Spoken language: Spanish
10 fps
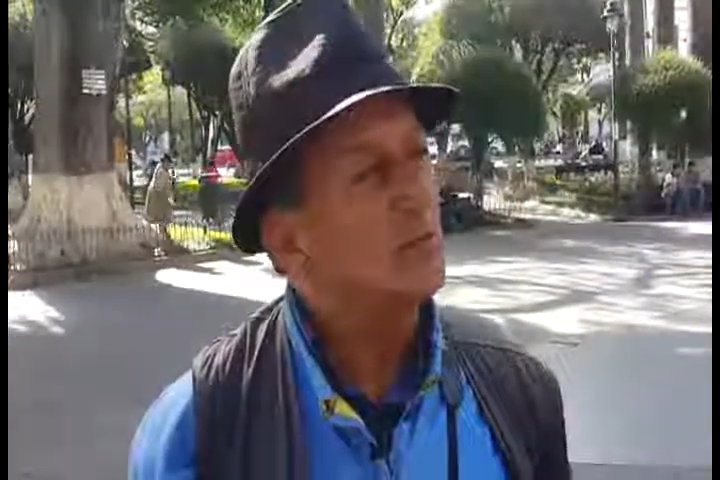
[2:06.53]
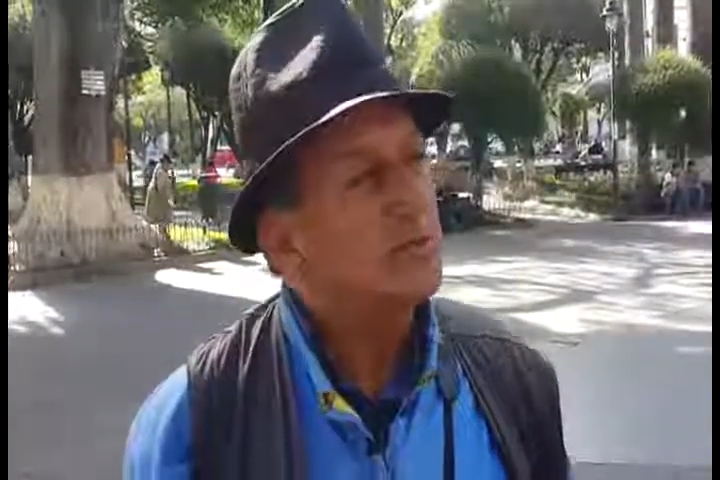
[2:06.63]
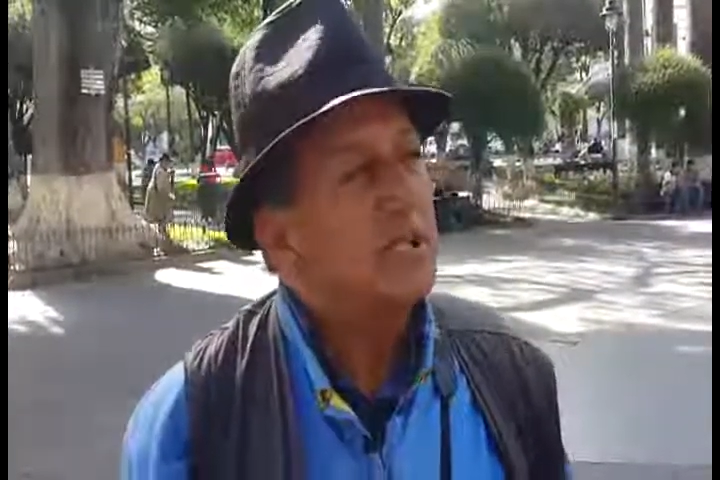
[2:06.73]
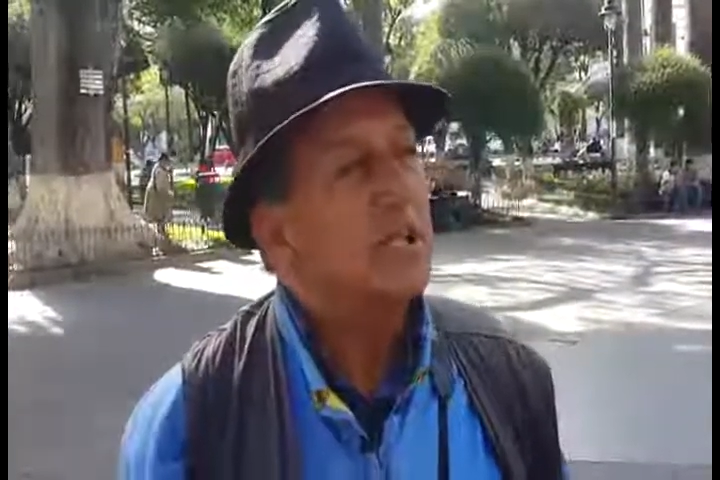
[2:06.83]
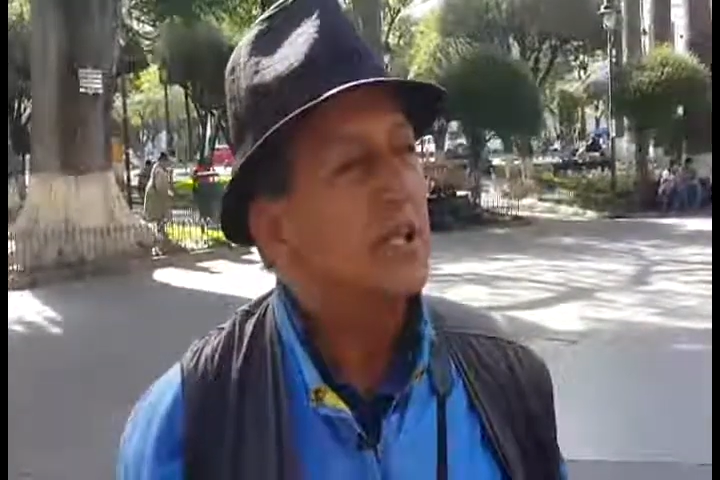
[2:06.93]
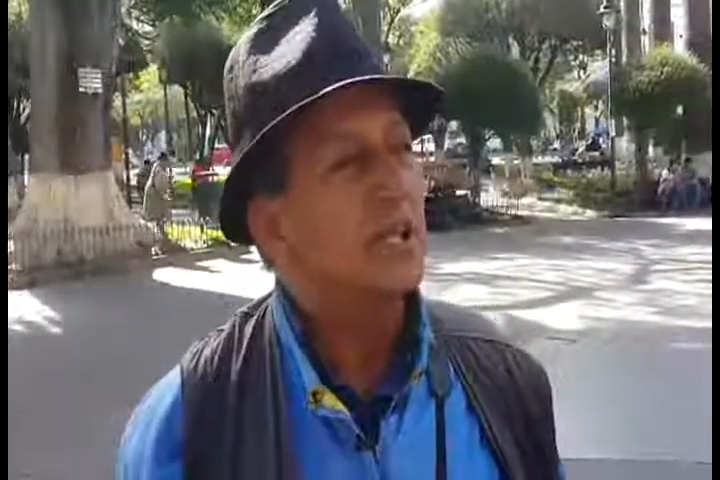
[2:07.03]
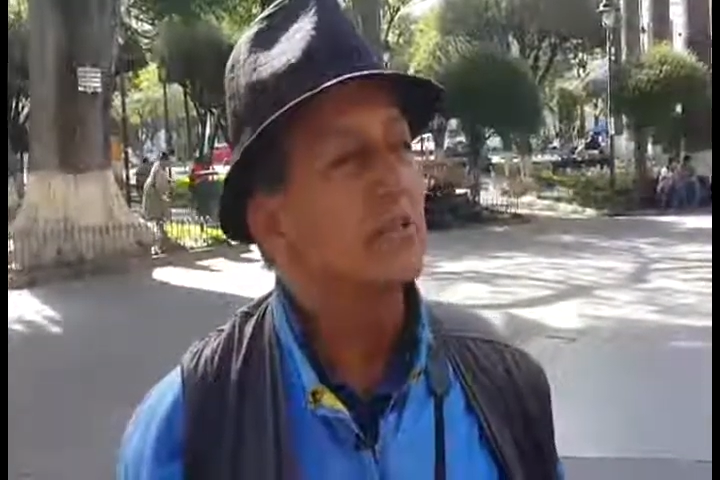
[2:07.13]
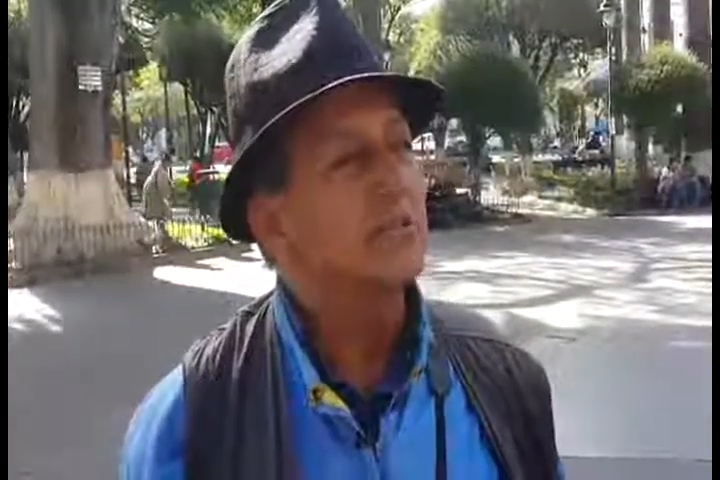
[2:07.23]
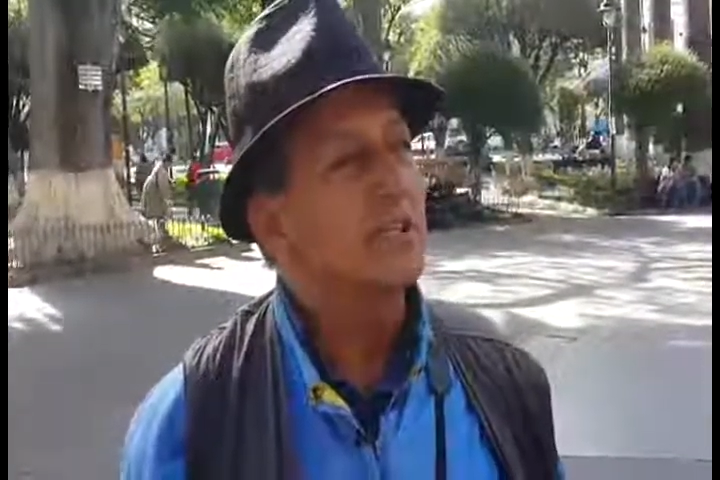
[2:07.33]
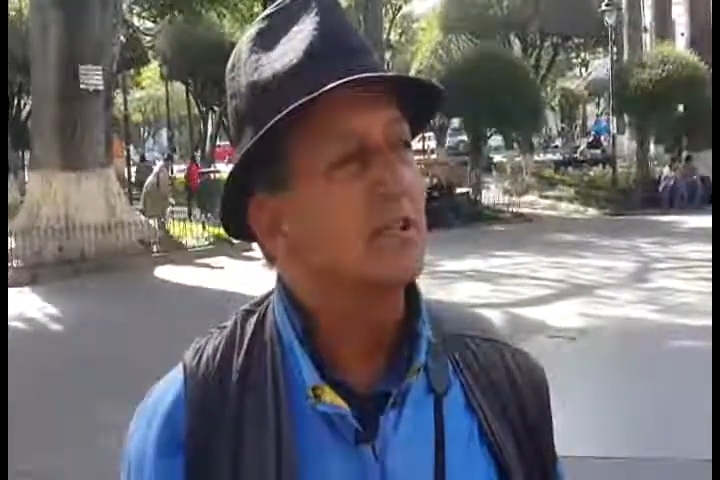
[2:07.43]
no sé,
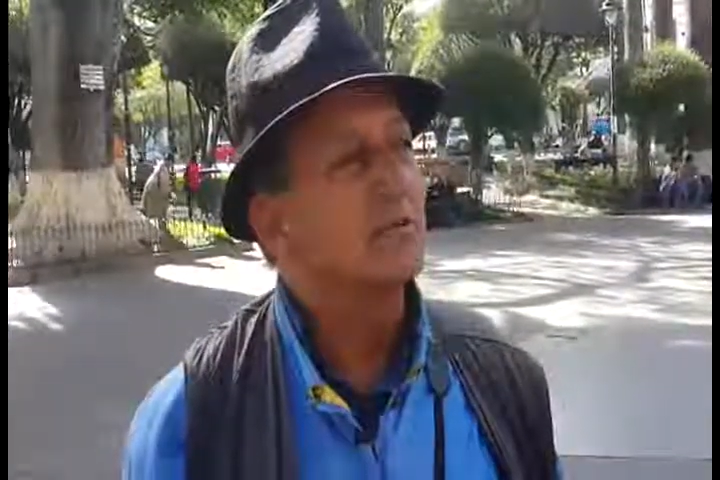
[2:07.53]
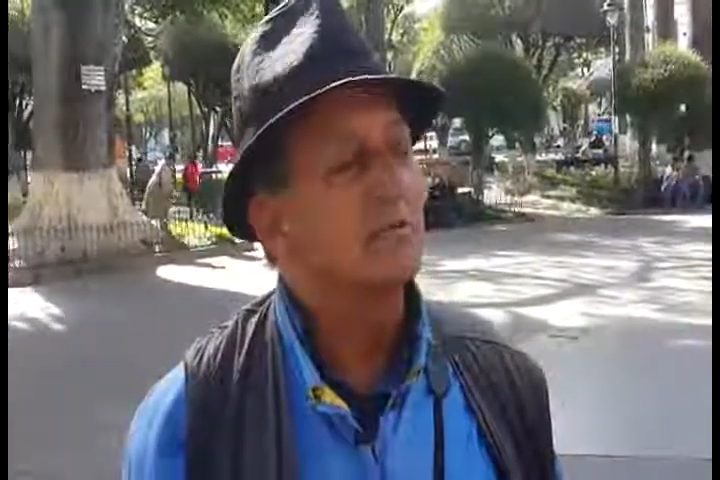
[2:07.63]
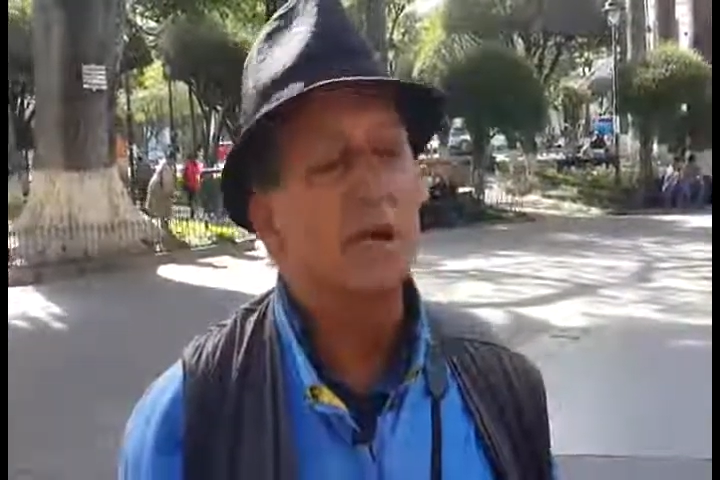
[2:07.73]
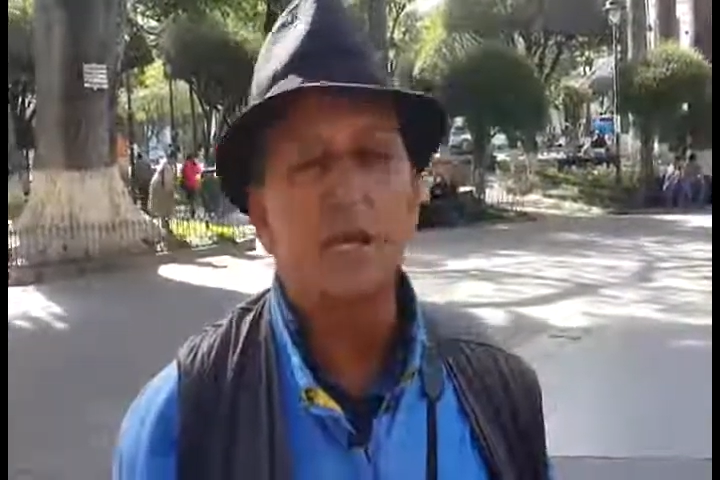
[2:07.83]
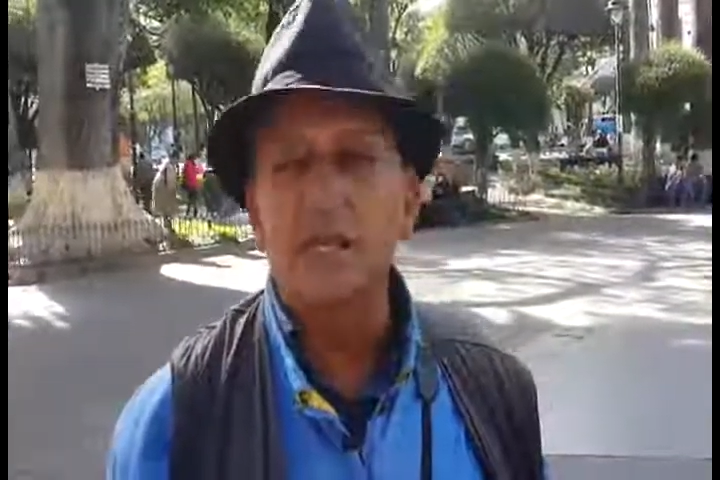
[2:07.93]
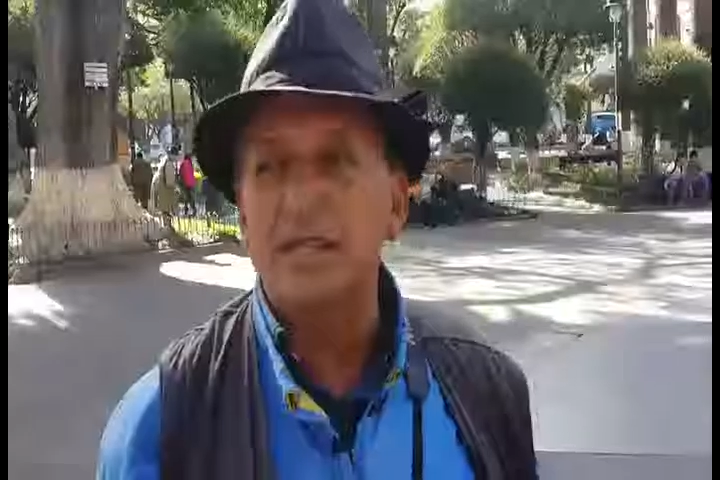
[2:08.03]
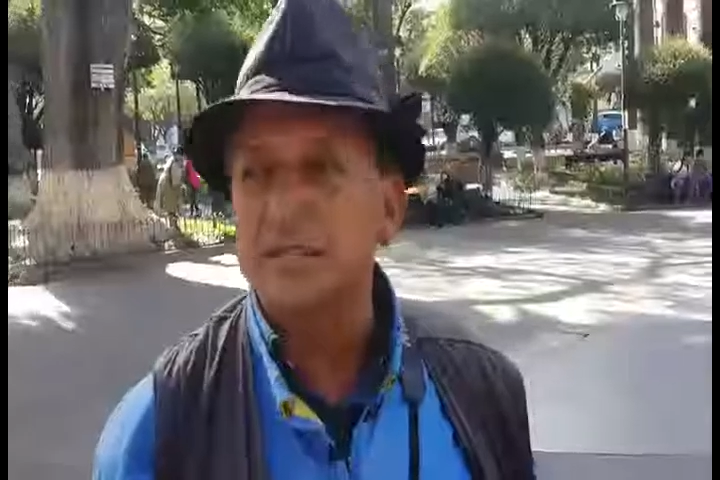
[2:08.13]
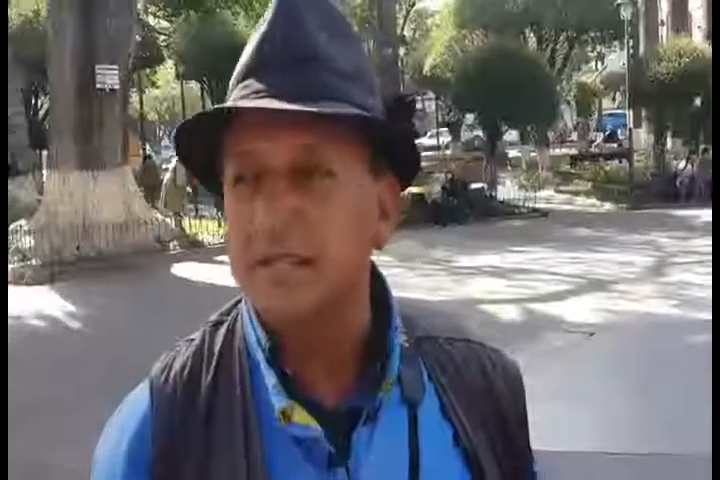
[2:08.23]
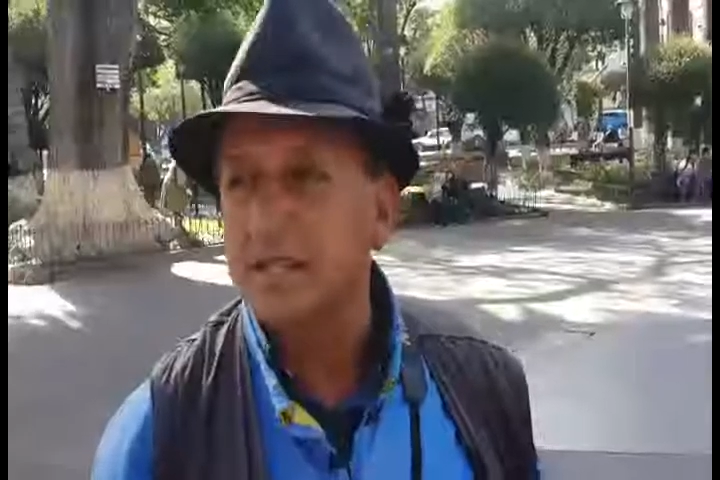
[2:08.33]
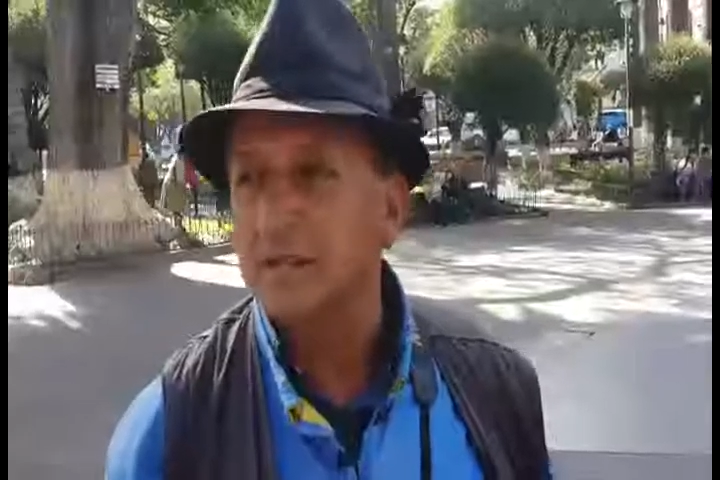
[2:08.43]
ellos tienen máquinas,